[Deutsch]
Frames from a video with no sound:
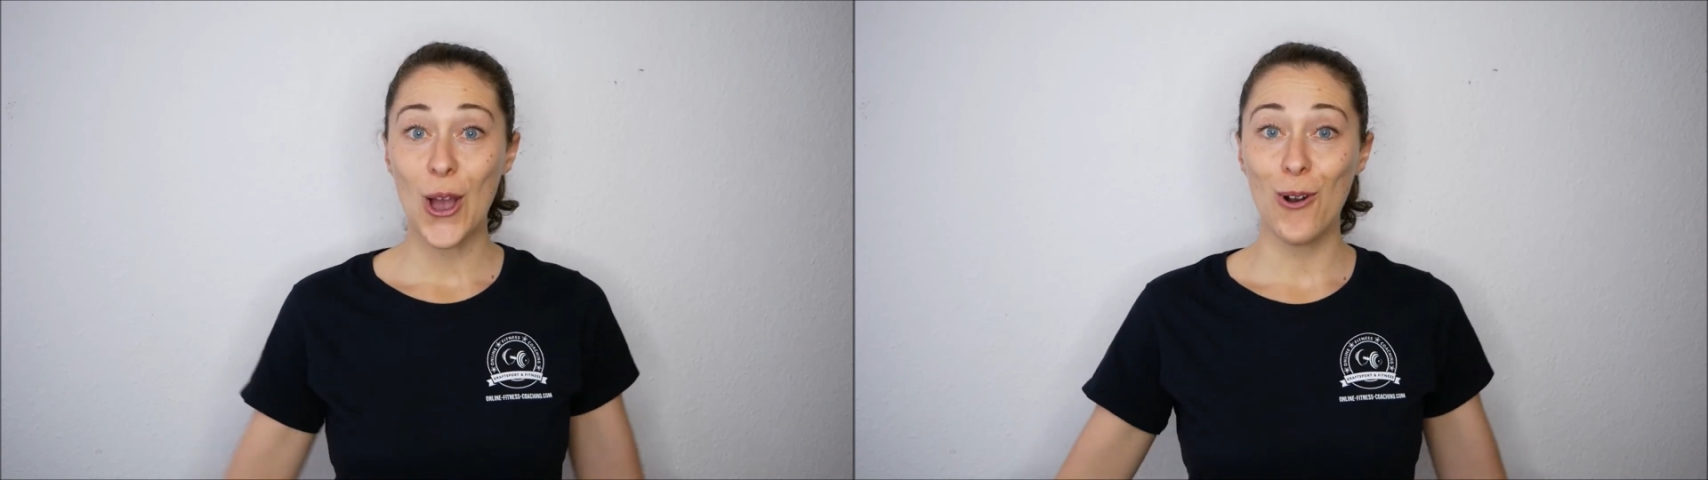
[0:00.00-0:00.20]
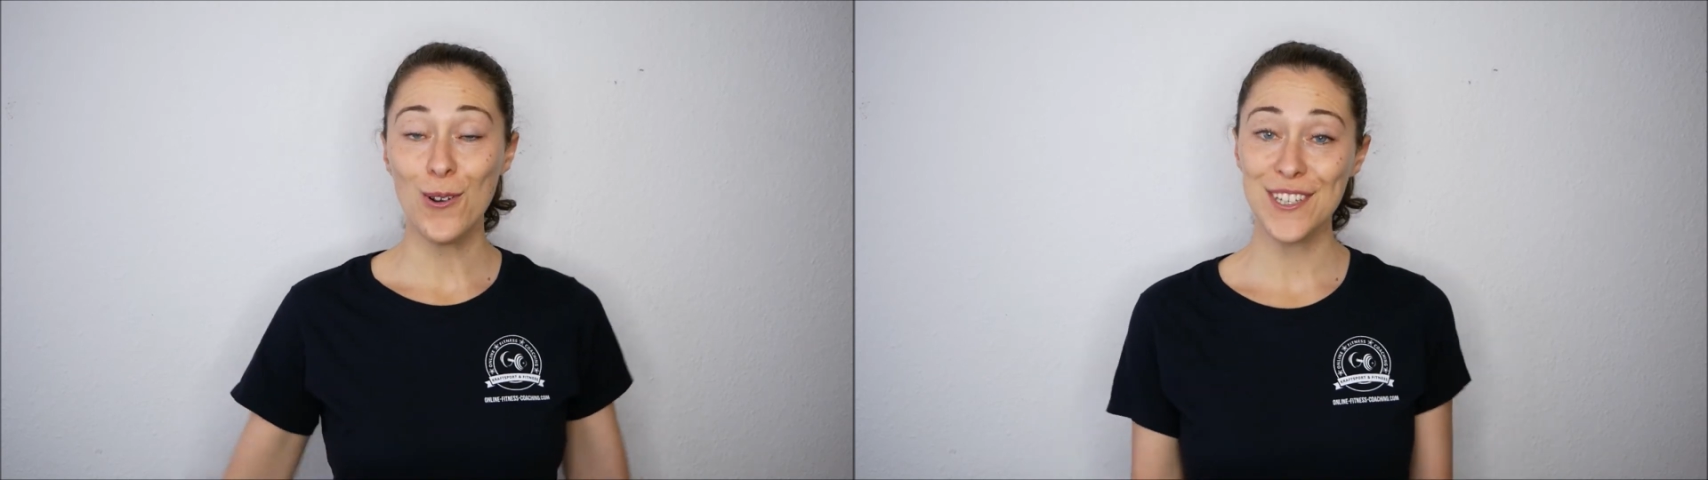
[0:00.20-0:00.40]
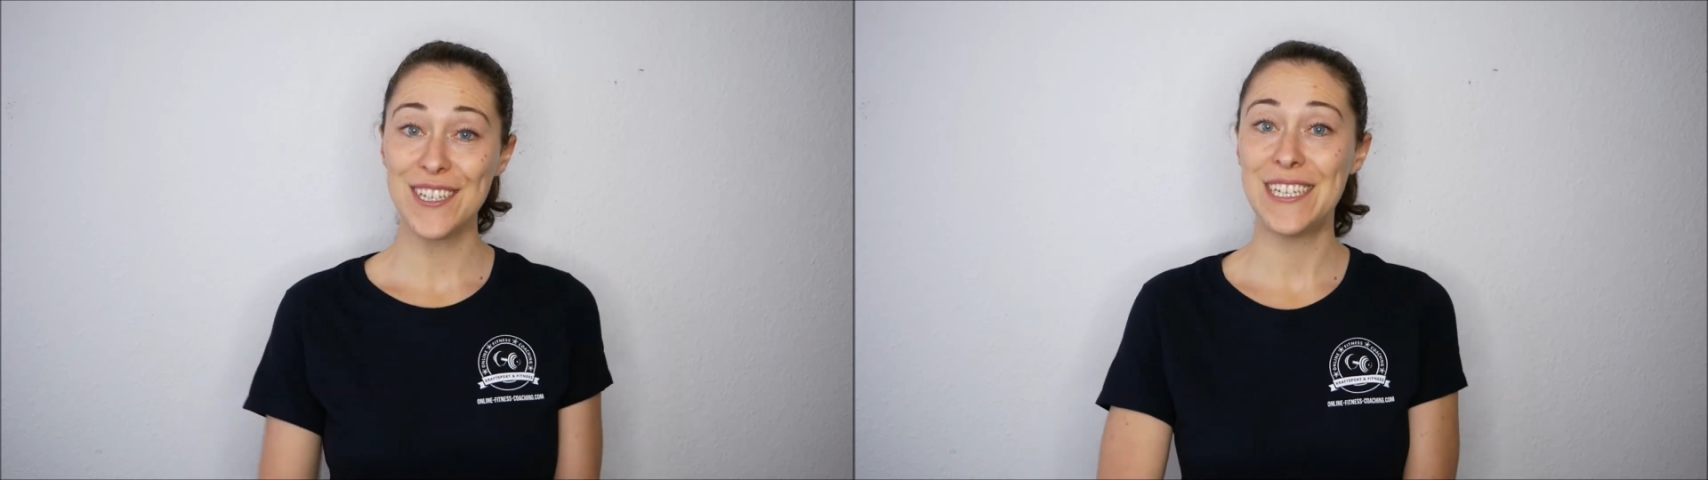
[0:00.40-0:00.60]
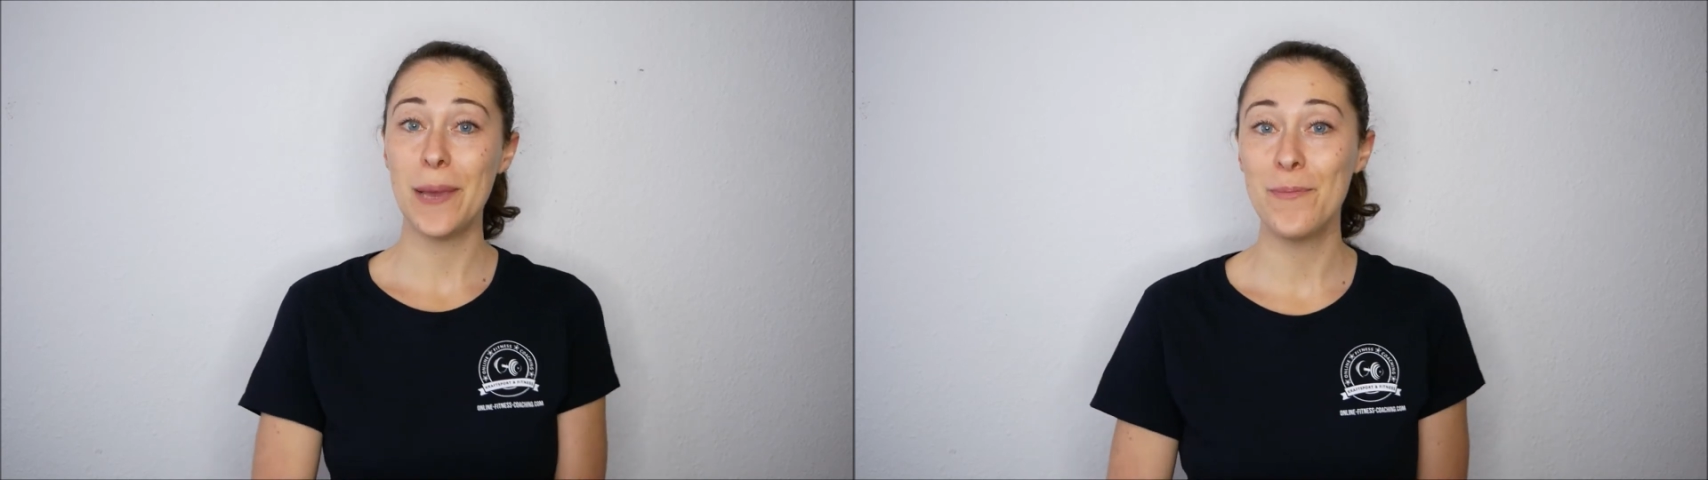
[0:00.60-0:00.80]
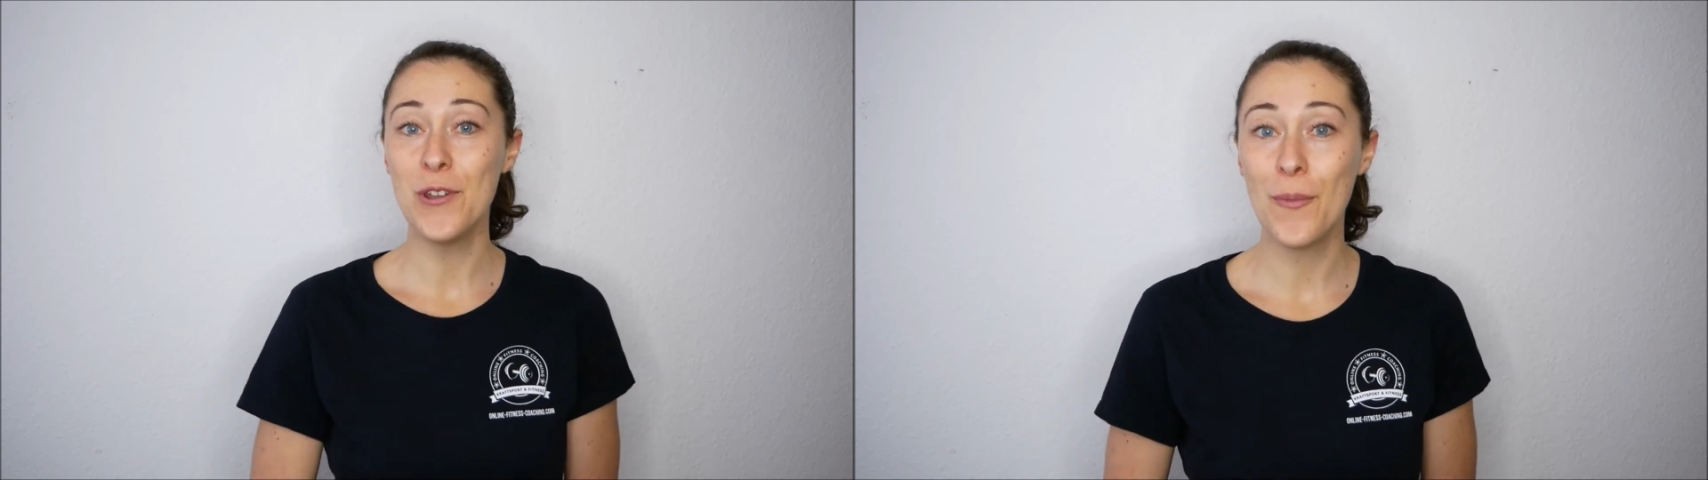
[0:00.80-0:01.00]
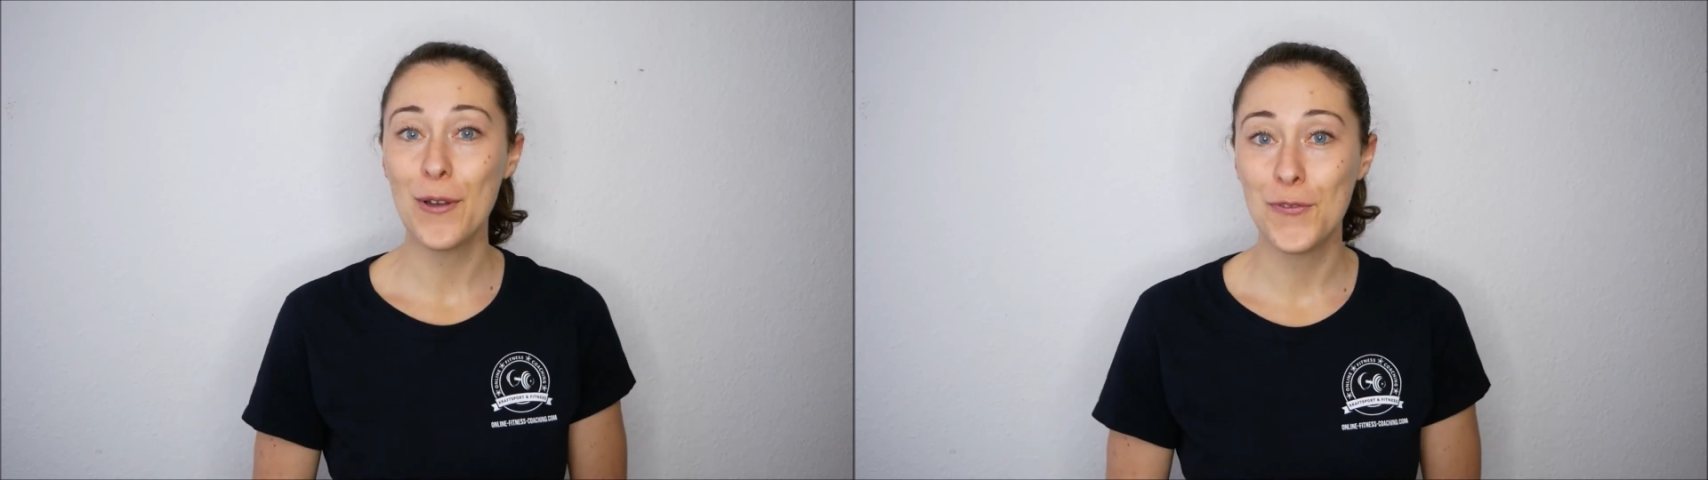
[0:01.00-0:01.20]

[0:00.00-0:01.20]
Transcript: Und Tipp Nummer